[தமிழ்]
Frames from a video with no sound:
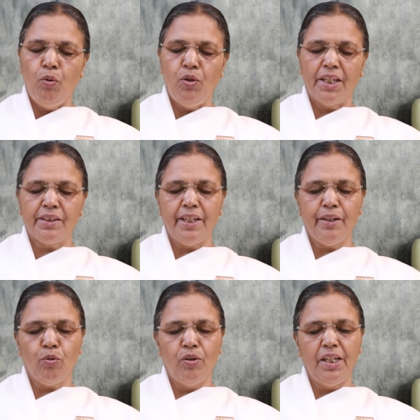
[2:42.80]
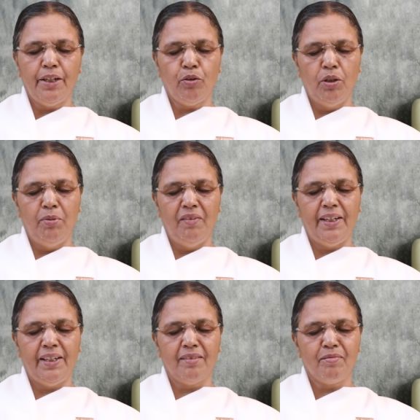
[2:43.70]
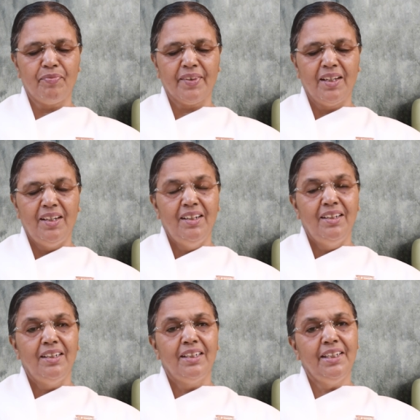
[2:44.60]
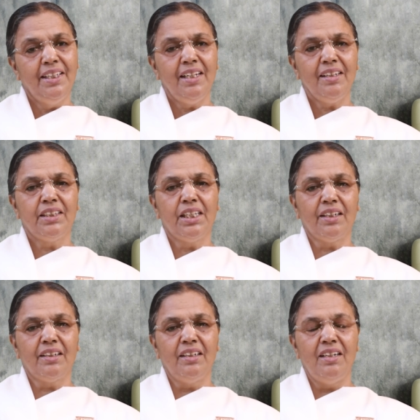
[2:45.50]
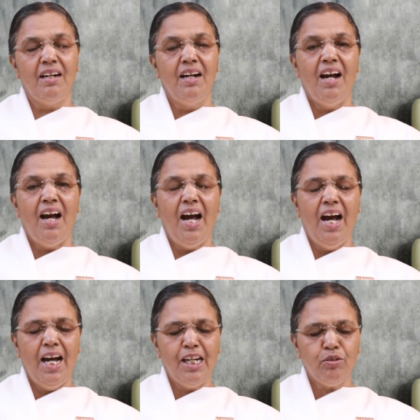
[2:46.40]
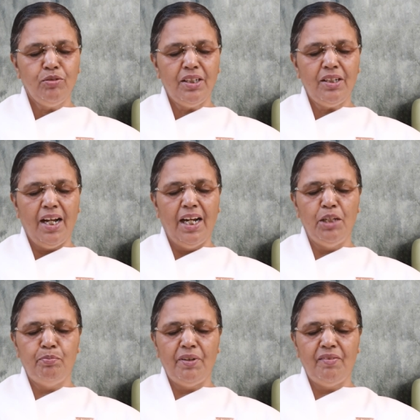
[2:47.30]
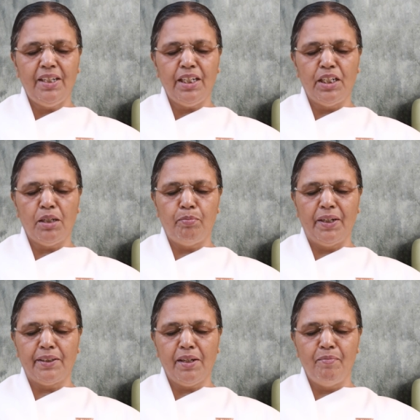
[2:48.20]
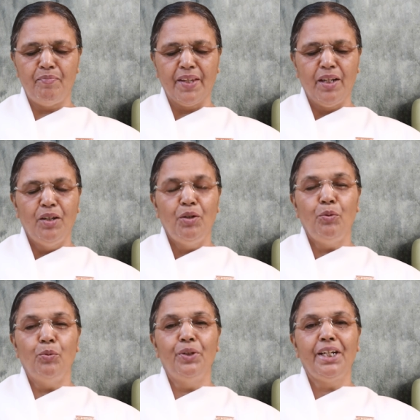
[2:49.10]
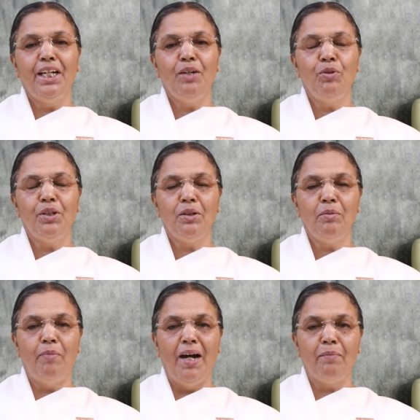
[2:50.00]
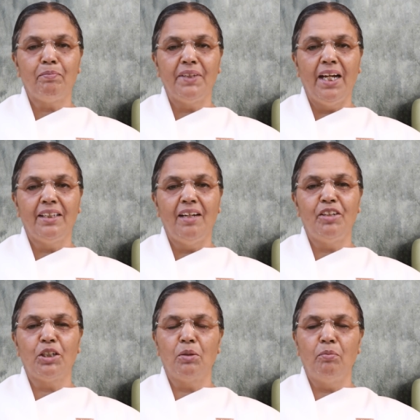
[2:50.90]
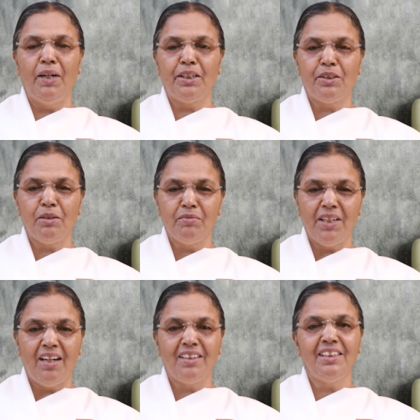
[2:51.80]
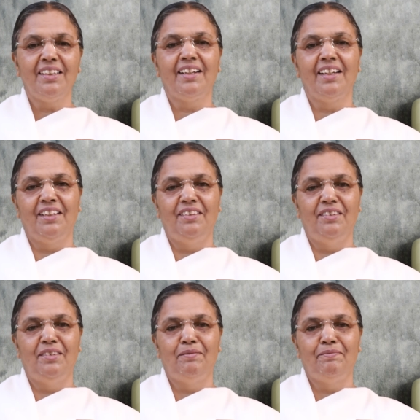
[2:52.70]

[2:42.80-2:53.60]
உள்ளத்தை கொள்ளை கொள்பவர் இதயத்திற்கு ஆறுதல் அளிப்பவர் என்ற பட்டம் ஒரே ஒரு பாப்தாதாவிற்கு மட்டும்தான் இருக்கிறது